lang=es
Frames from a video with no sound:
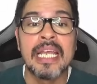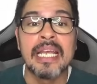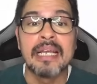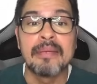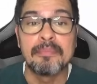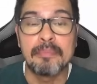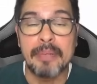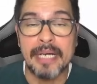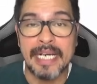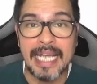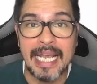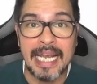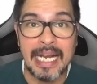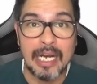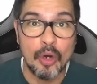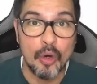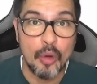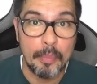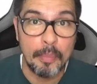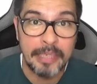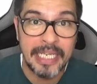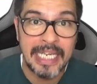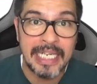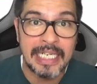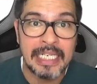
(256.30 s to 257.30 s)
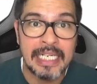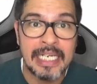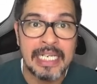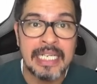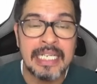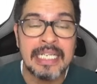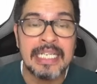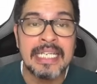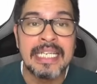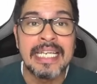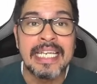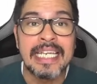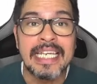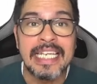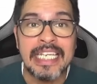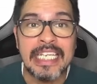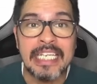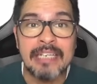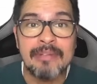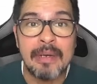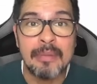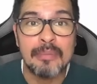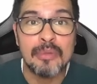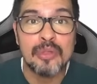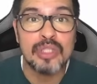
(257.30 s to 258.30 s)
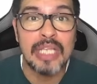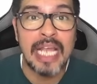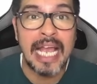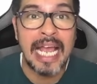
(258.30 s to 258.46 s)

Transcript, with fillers: para copiarla y vamos